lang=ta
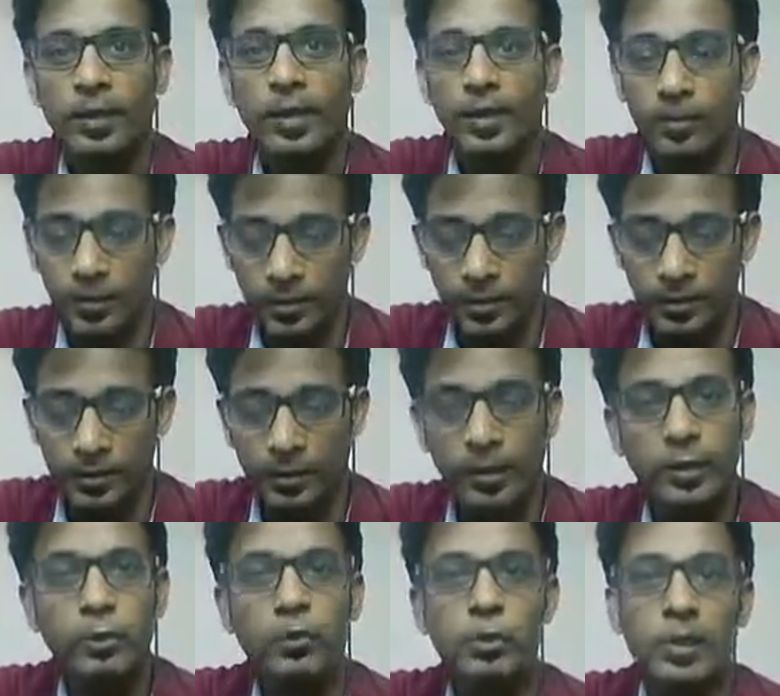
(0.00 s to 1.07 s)
என்ன அப்படின்னா
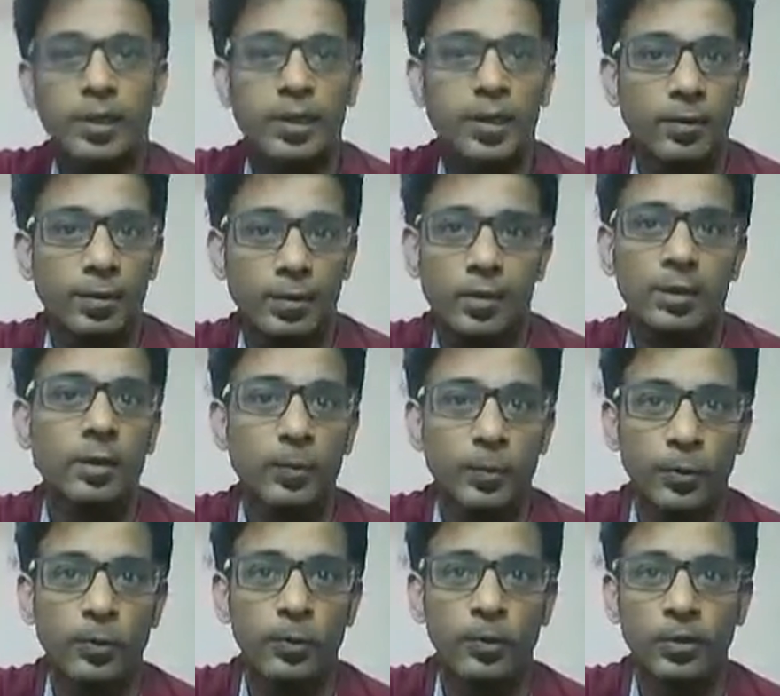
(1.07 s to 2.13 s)
நான் யூஸ்வலாக ஈவெண்ட்ஸ் ஏதாவது
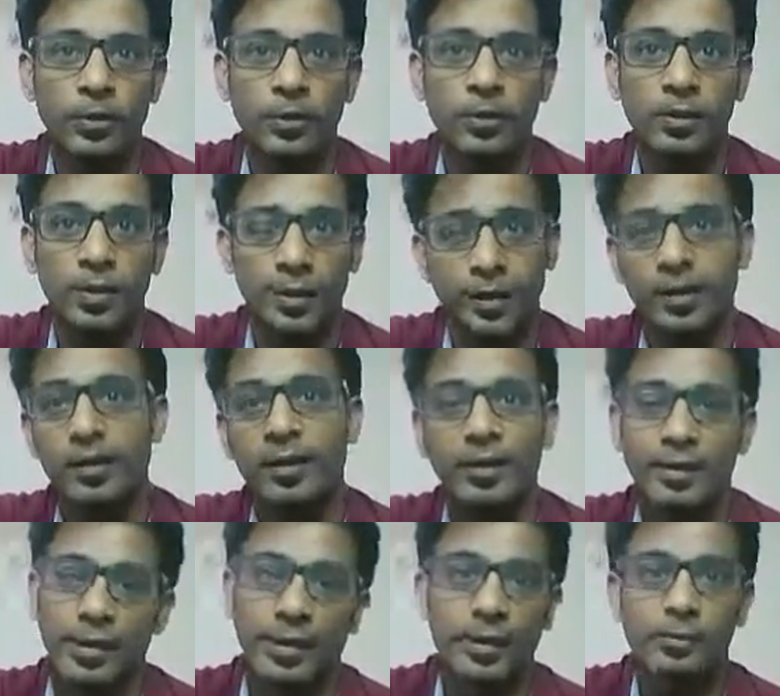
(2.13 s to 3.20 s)
போகும்போது எனக்கு
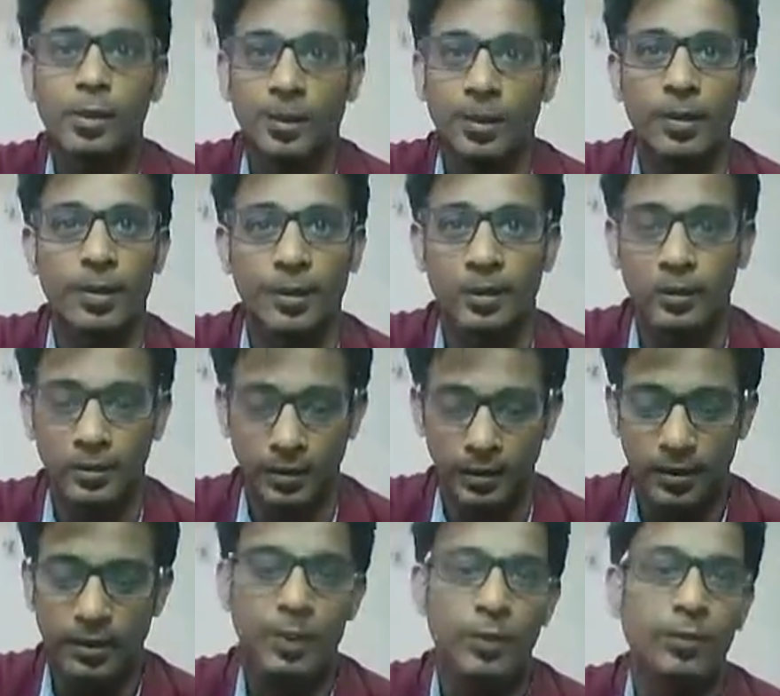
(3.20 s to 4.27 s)
இல்லை எல்லா எம்சிக்குமே நடக்கிறது தான்
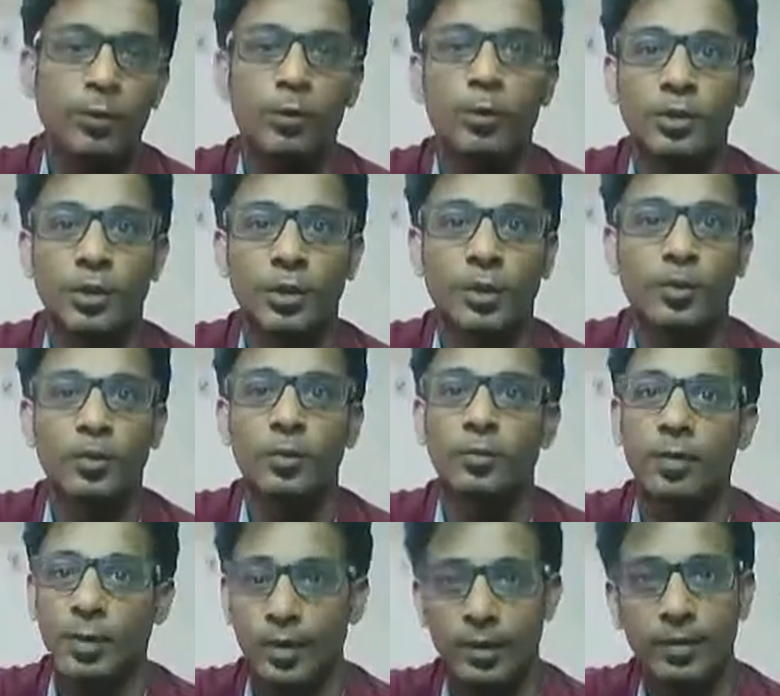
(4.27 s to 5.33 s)
அந்த ஈவெண்ட் முடிச்சதுக்கப்புறம்
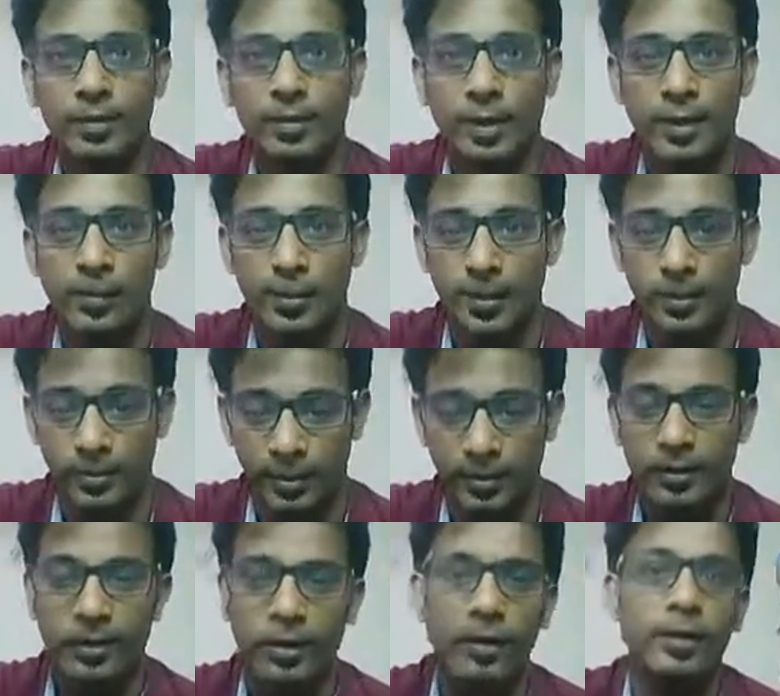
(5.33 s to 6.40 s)
இந்த கிளைண்ட் இஸ் ஹாப்பி
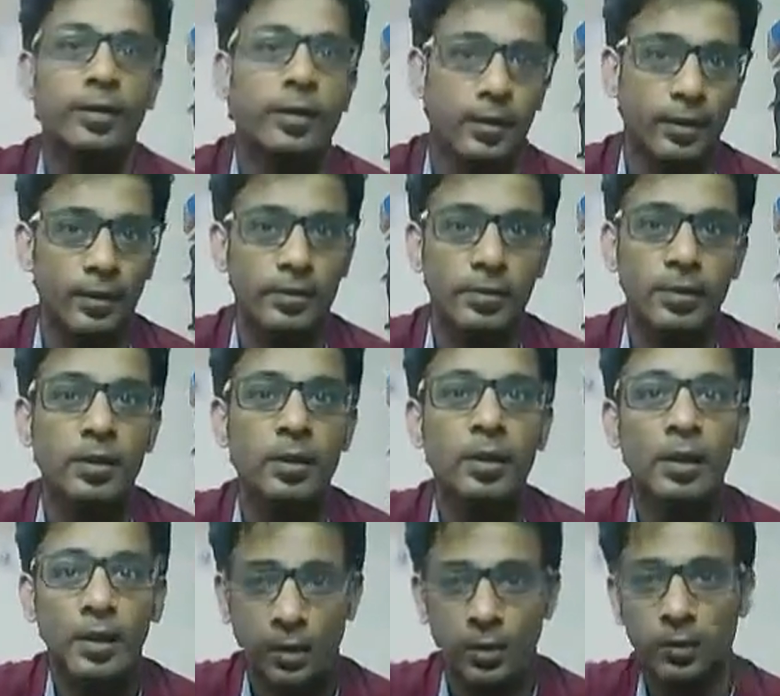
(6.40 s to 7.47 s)
அப்படின்னா கிளைண்ட் அண்ட் கெஸ்ட்
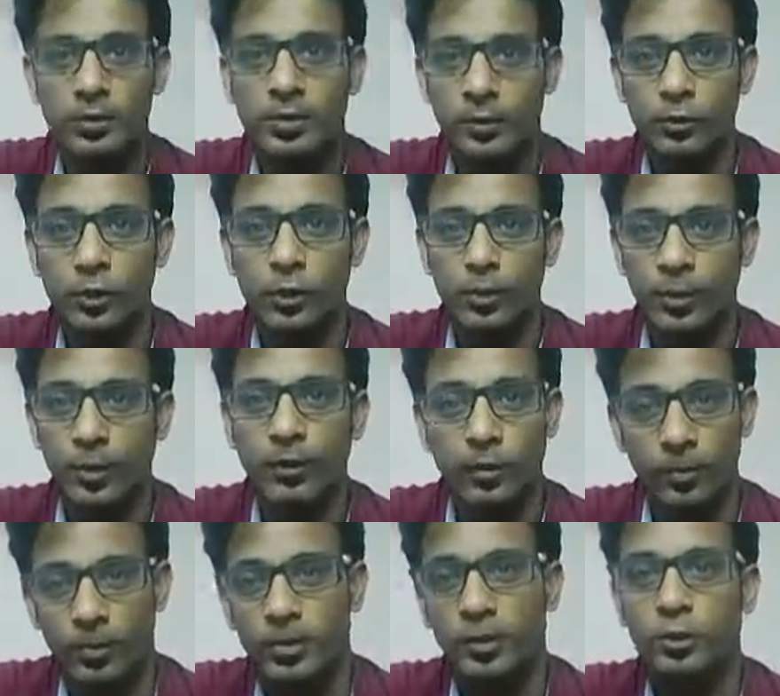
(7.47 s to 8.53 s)
அவங்க சந்தோஷப்பட்டாங்க
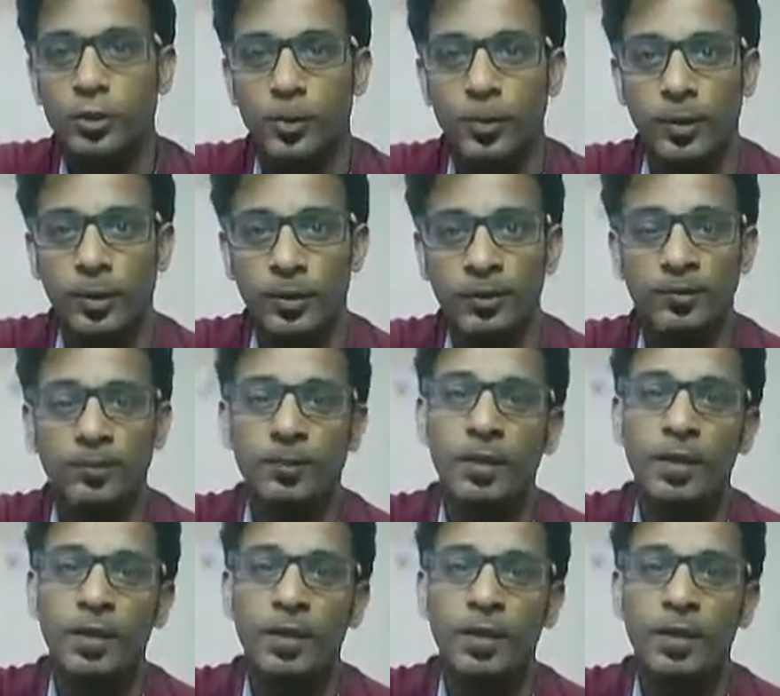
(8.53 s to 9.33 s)
ரொம்ப சந்தோஷப்பட்டாங்கன்னா